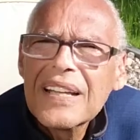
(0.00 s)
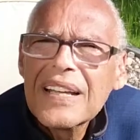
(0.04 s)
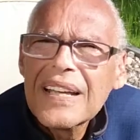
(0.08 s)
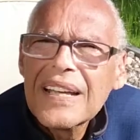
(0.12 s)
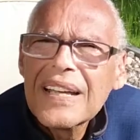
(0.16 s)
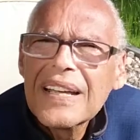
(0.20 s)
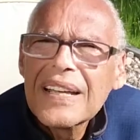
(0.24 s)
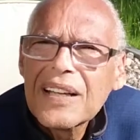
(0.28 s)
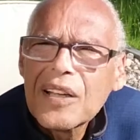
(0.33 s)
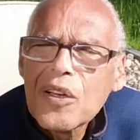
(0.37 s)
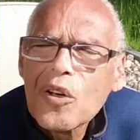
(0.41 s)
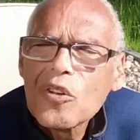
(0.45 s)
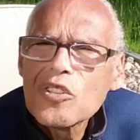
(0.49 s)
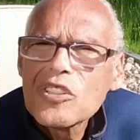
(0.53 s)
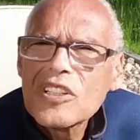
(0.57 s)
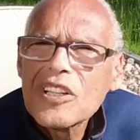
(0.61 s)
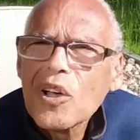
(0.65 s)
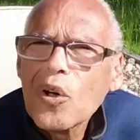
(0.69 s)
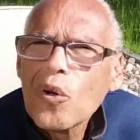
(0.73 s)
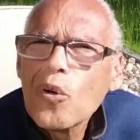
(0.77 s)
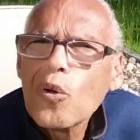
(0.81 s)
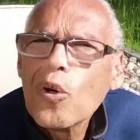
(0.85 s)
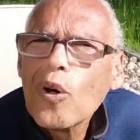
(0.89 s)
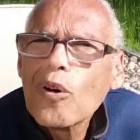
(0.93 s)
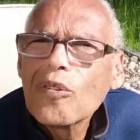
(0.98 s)
des
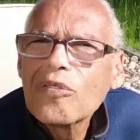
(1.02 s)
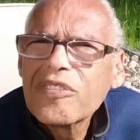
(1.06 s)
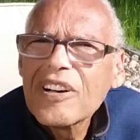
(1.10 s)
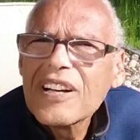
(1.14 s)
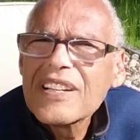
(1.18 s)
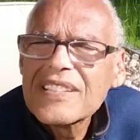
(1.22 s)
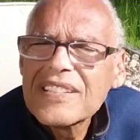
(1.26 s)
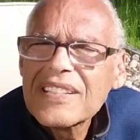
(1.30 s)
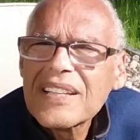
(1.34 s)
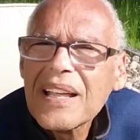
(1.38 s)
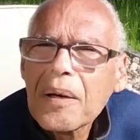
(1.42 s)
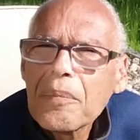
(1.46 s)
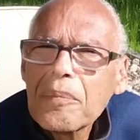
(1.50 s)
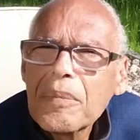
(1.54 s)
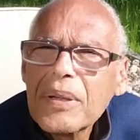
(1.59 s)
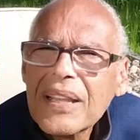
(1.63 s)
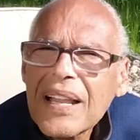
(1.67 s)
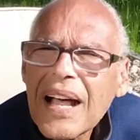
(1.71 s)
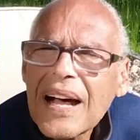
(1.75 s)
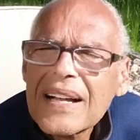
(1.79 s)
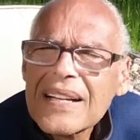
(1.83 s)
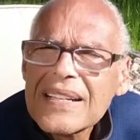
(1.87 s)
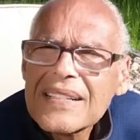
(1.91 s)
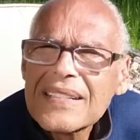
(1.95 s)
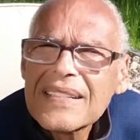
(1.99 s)
cancéreux en phase
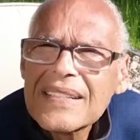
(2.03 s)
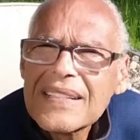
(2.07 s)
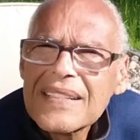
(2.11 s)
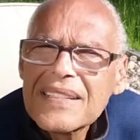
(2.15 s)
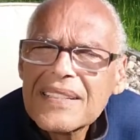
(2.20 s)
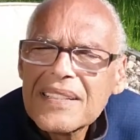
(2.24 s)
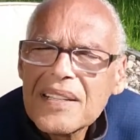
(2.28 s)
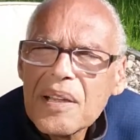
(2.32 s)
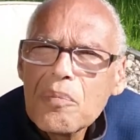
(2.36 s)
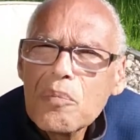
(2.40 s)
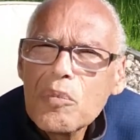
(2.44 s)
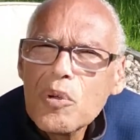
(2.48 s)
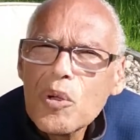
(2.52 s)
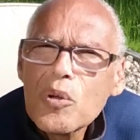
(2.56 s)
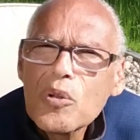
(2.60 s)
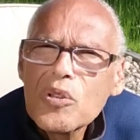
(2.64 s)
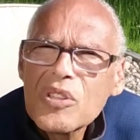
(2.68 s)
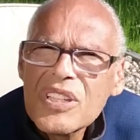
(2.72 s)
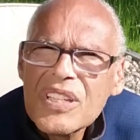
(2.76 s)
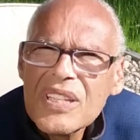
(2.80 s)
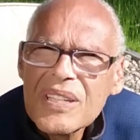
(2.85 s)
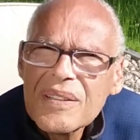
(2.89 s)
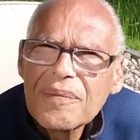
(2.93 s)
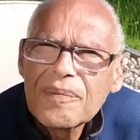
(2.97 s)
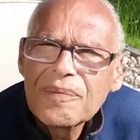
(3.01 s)
terminale, si c'est mieux
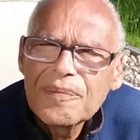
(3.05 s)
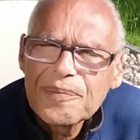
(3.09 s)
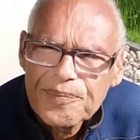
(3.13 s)
dit,